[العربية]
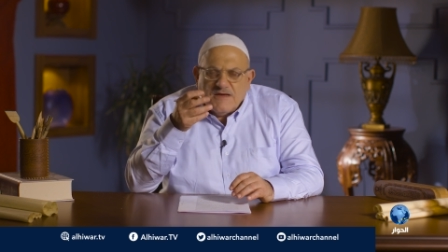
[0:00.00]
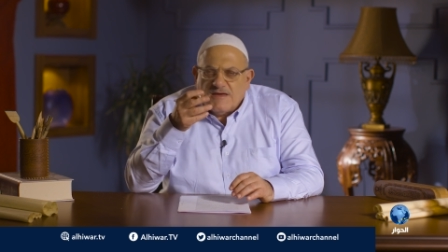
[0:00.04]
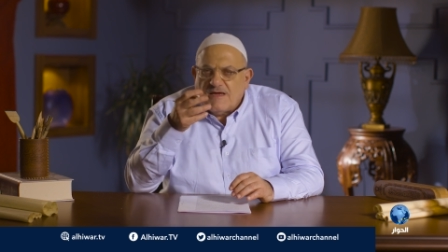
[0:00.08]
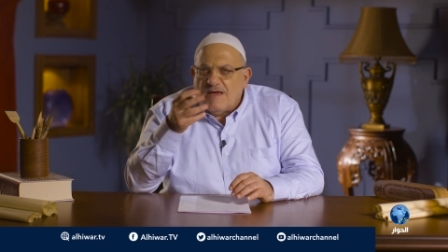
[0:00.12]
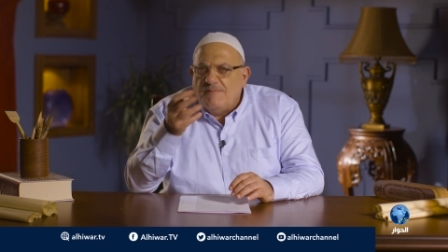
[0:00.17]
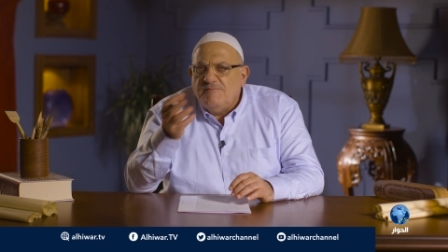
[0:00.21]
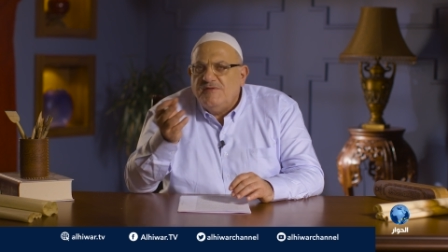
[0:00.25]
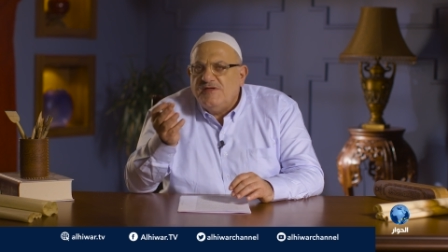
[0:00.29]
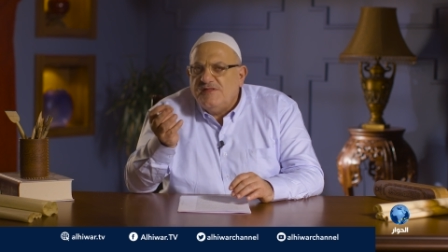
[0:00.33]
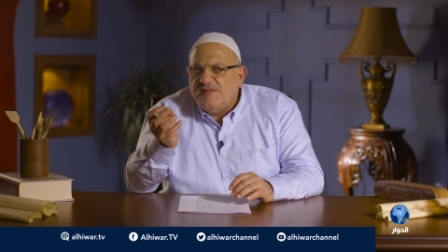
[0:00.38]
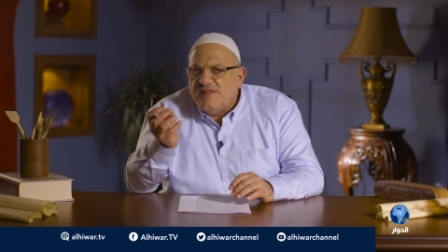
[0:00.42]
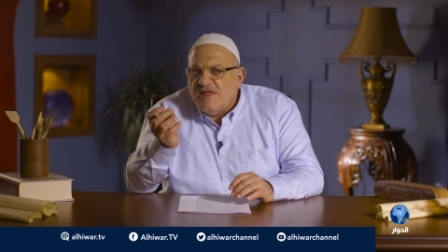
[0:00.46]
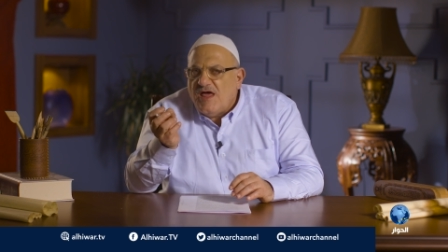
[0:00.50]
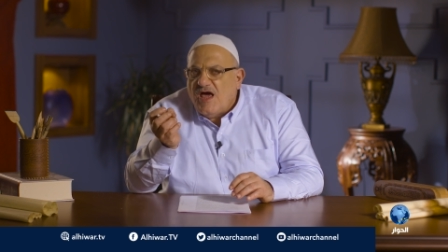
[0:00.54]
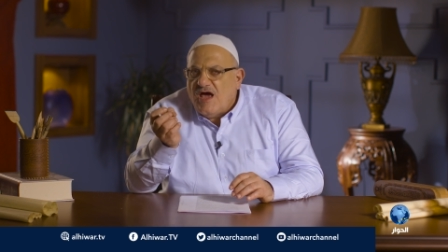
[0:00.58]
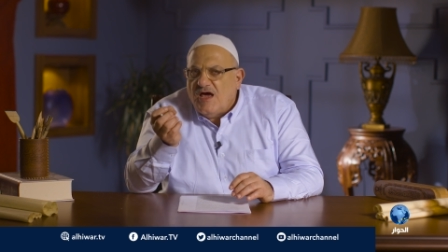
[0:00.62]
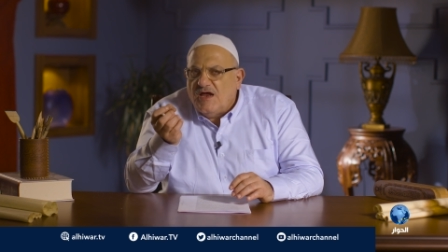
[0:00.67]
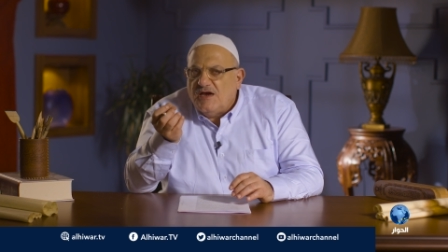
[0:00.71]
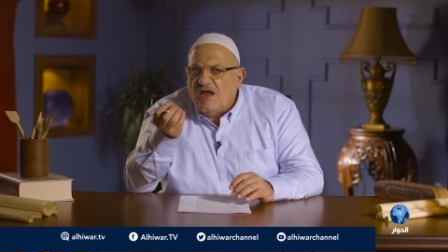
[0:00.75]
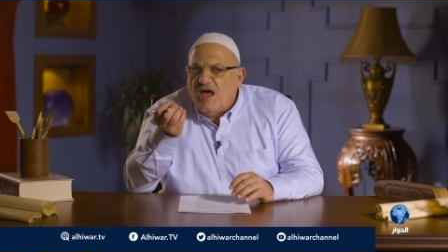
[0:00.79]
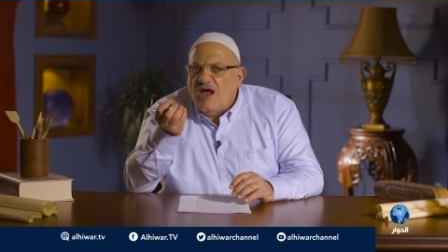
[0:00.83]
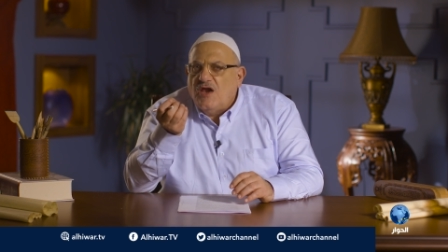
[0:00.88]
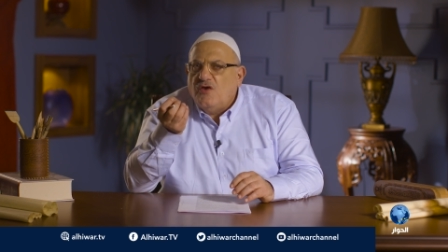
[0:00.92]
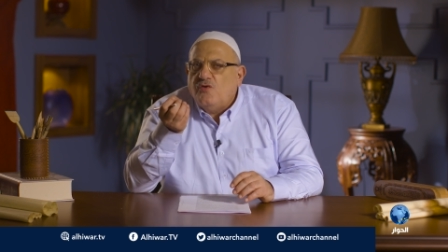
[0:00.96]

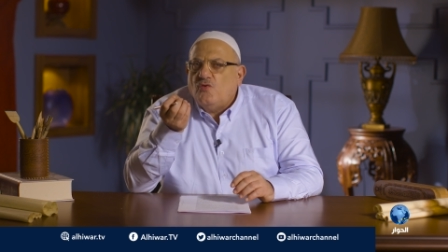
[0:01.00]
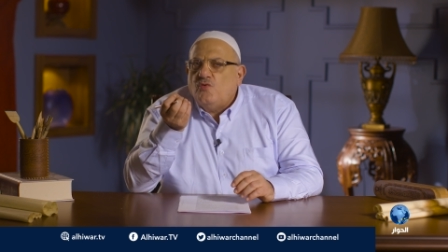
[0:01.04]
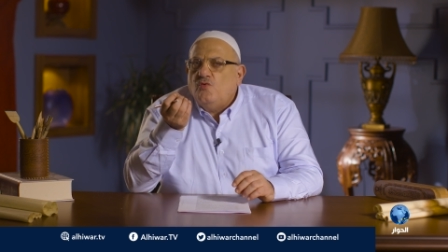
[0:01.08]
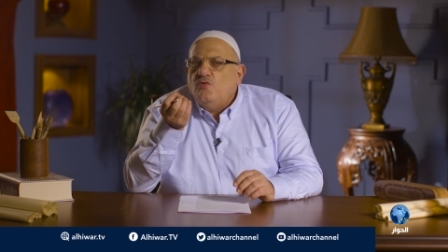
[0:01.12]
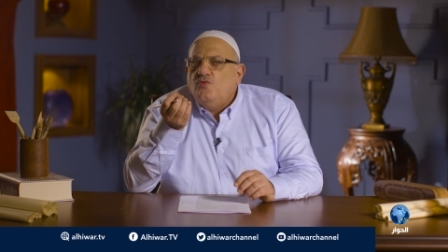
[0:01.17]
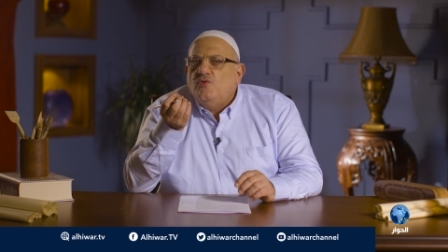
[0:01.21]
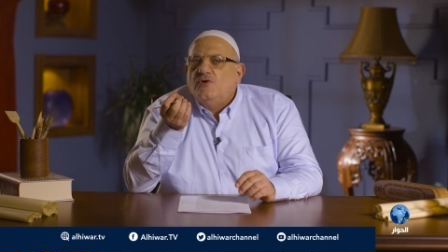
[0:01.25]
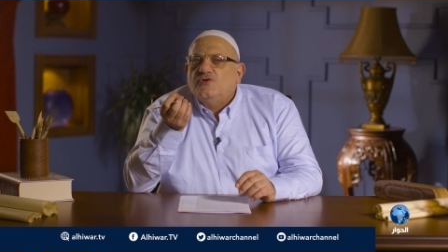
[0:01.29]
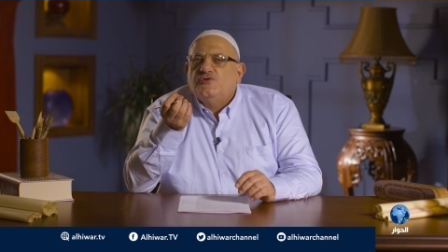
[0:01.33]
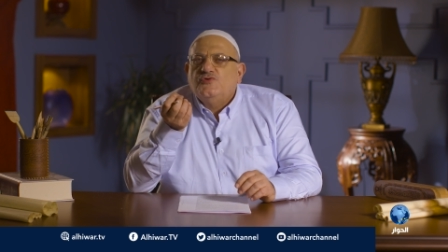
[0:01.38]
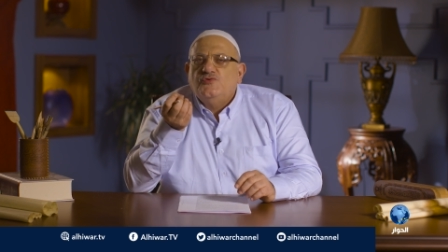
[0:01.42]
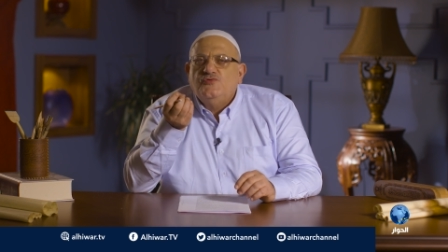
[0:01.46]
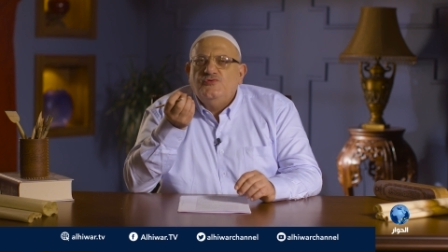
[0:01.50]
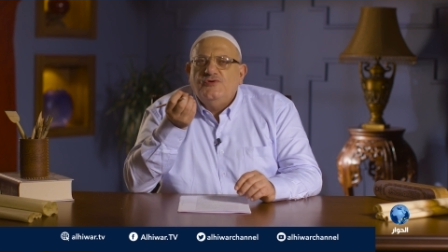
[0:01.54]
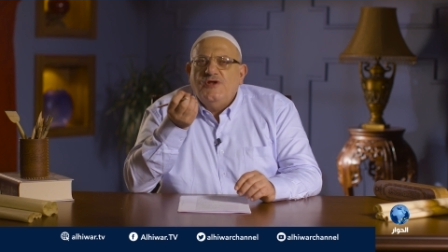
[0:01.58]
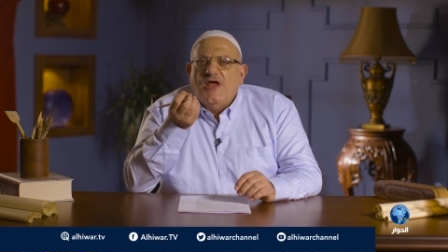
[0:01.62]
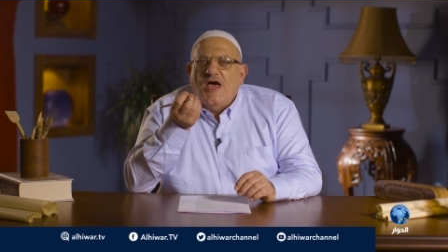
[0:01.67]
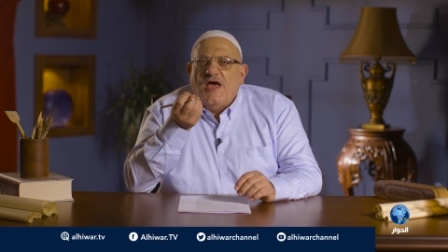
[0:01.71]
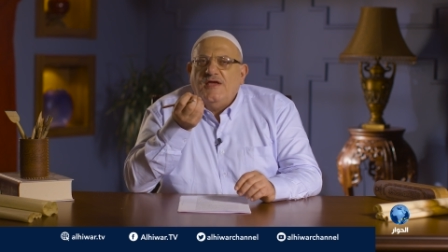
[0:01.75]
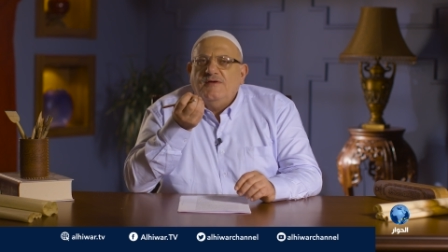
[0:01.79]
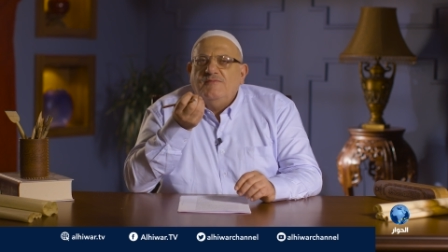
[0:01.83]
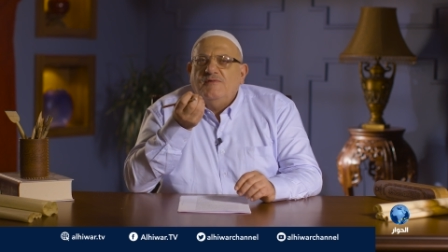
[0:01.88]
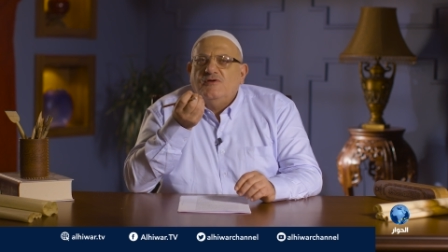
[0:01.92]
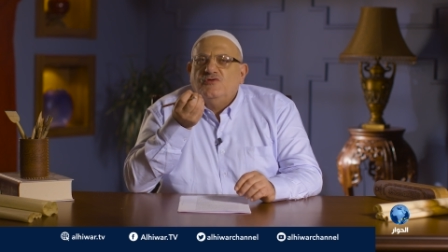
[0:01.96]
كمثال القوه
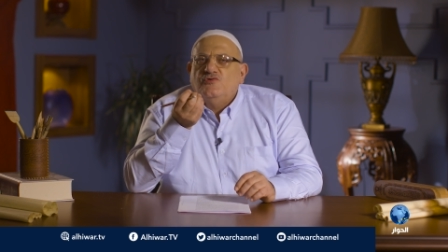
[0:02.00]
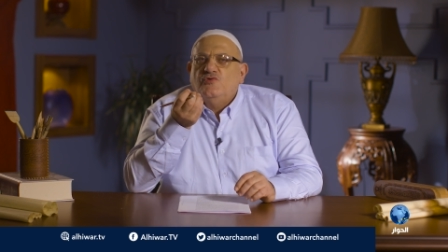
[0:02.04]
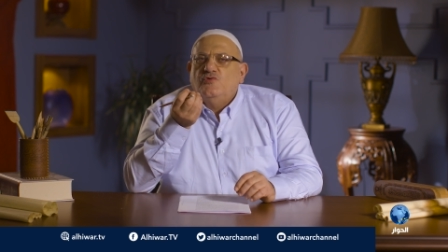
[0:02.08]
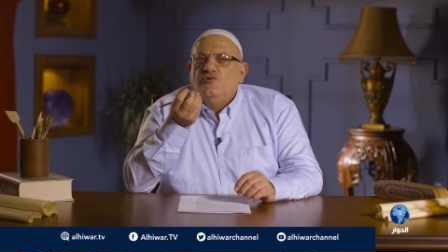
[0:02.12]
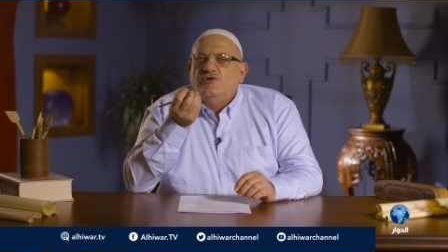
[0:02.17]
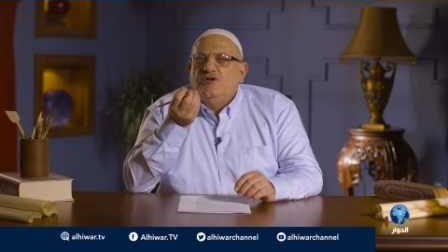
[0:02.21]
الناعمه